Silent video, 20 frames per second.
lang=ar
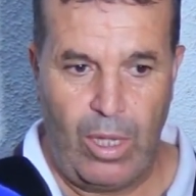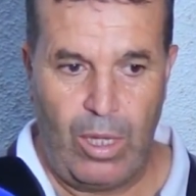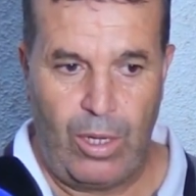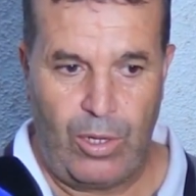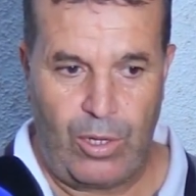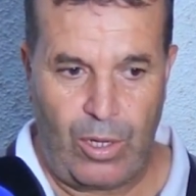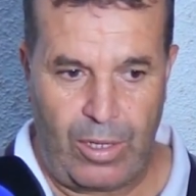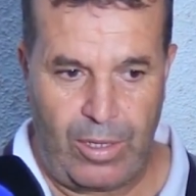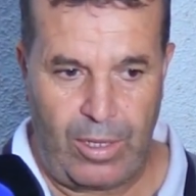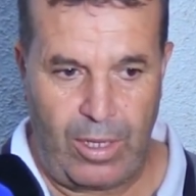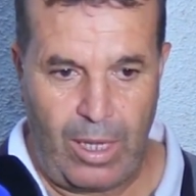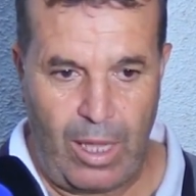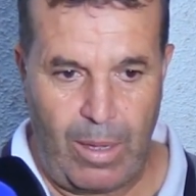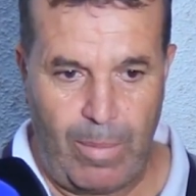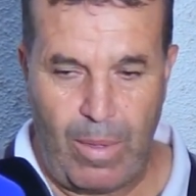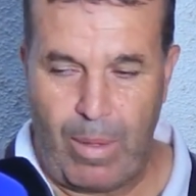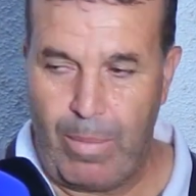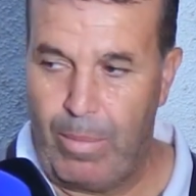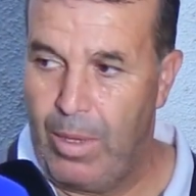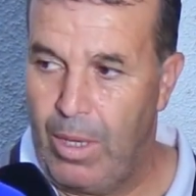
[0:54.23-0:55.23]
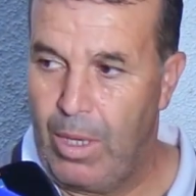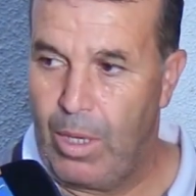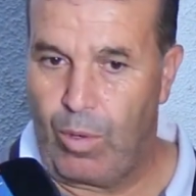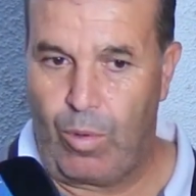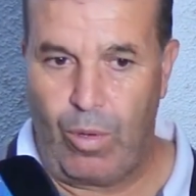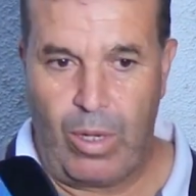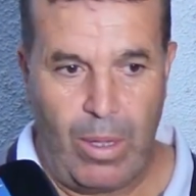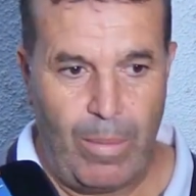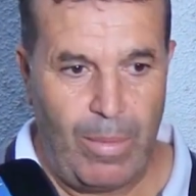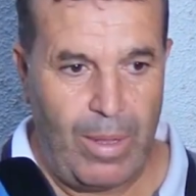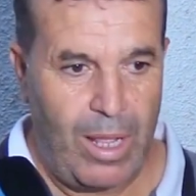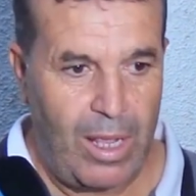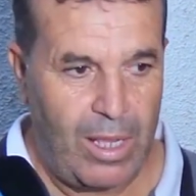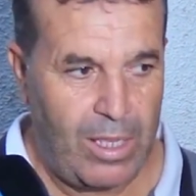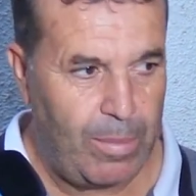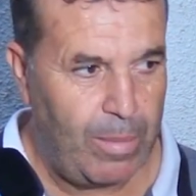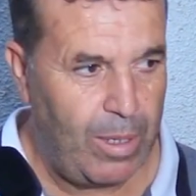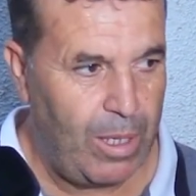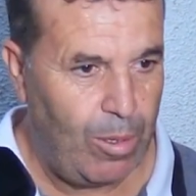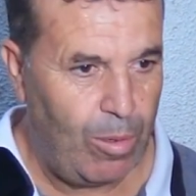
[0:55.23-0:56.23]
شخصيه امام كنا
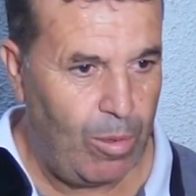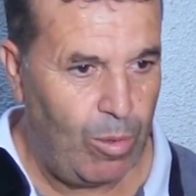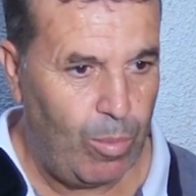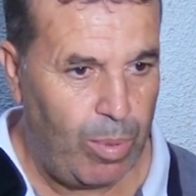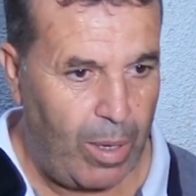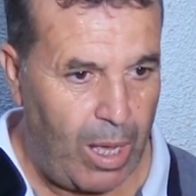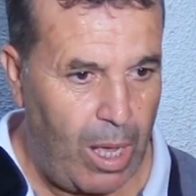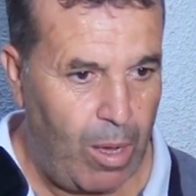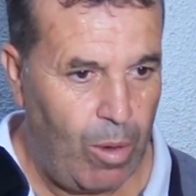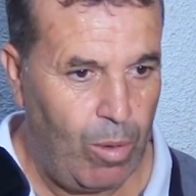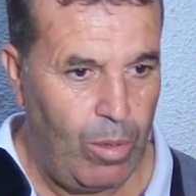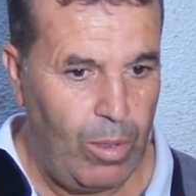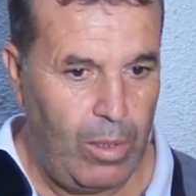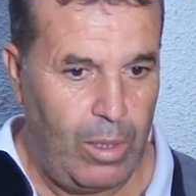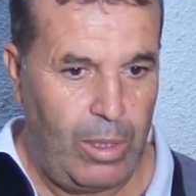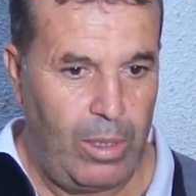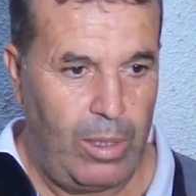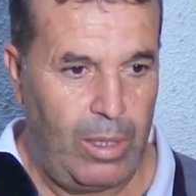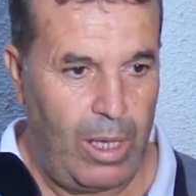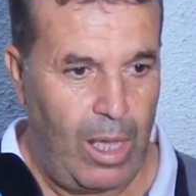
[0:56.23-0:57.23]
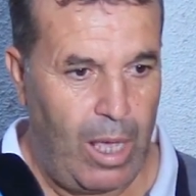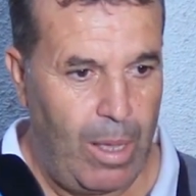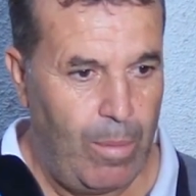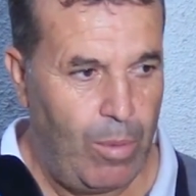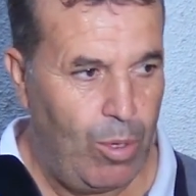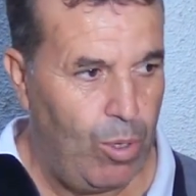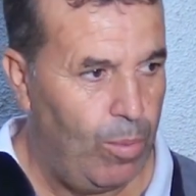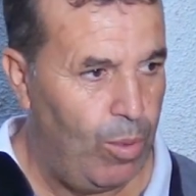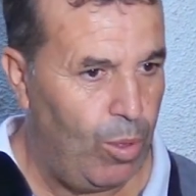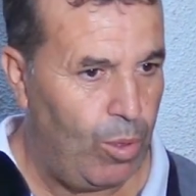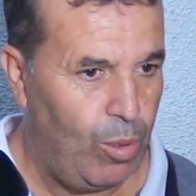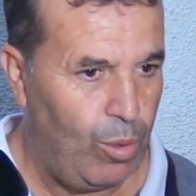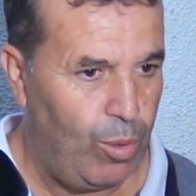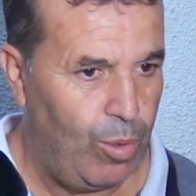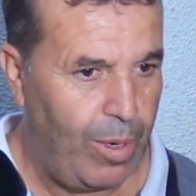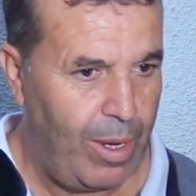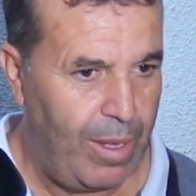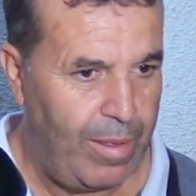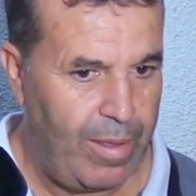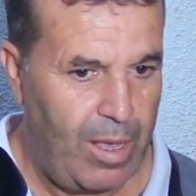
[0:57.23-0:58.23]
منهزمين وبقاو يامنوا
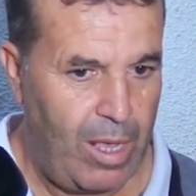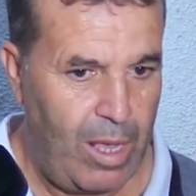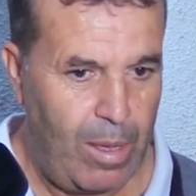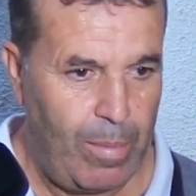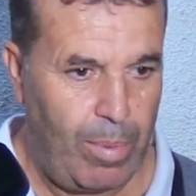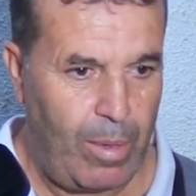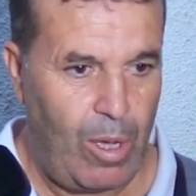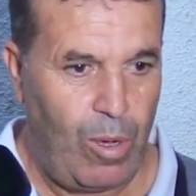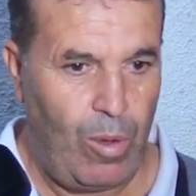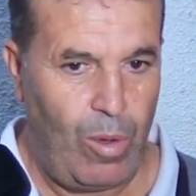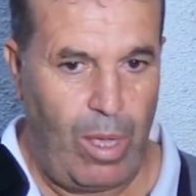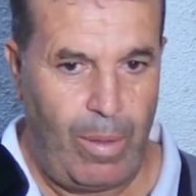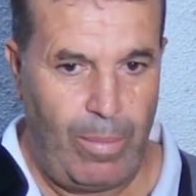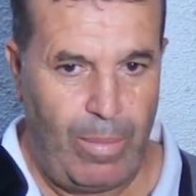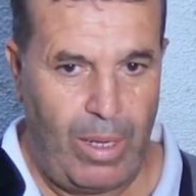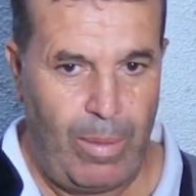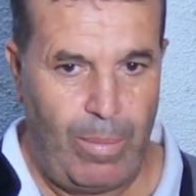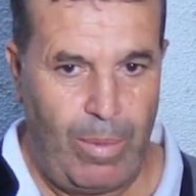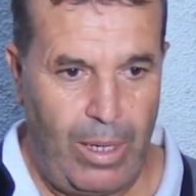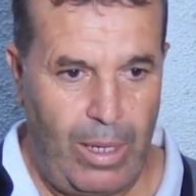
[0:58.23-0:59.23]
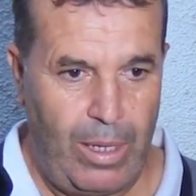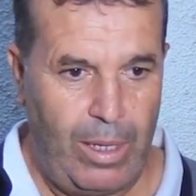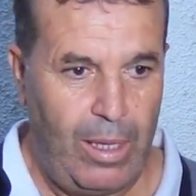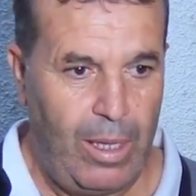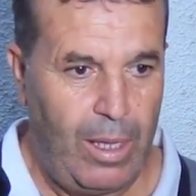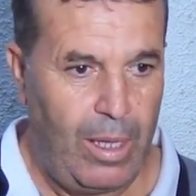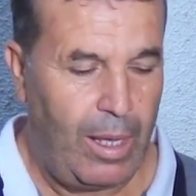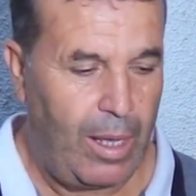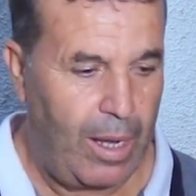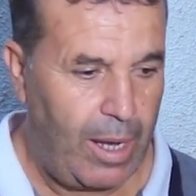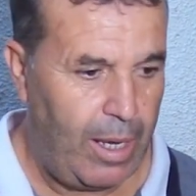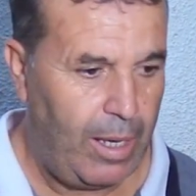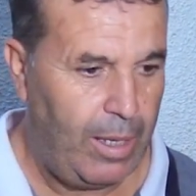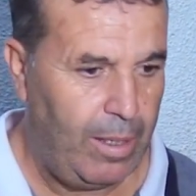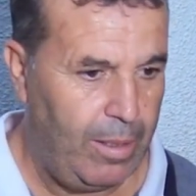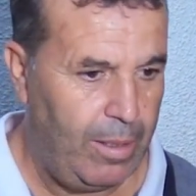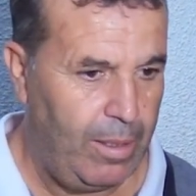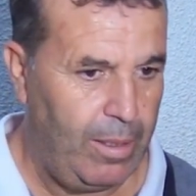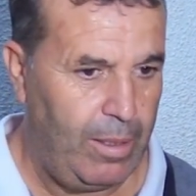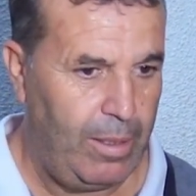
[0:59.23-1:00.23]
بالقدرات تاعهم بقاو امنين باللي رايحين
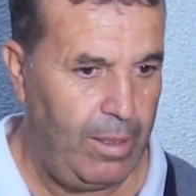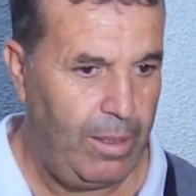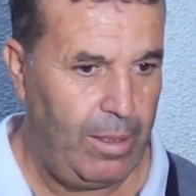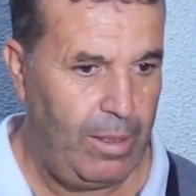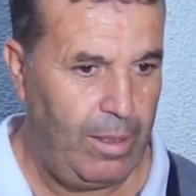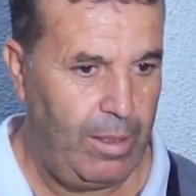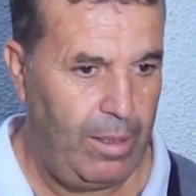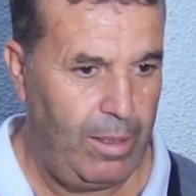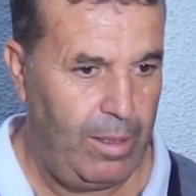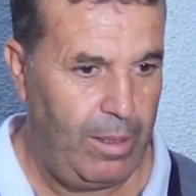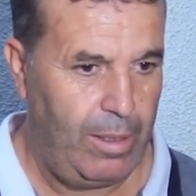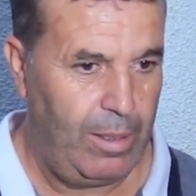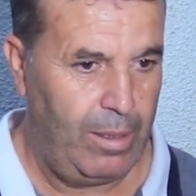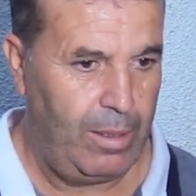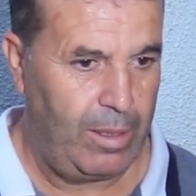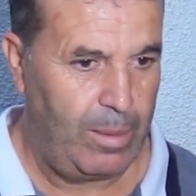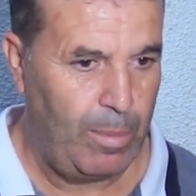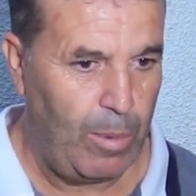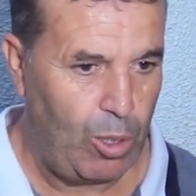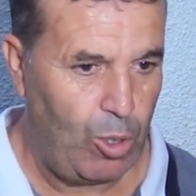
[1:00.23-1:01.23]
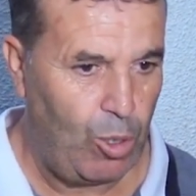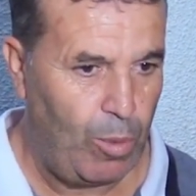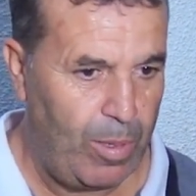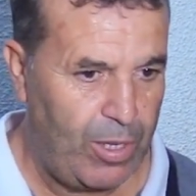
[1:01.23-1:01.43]
نتمكنوا آه،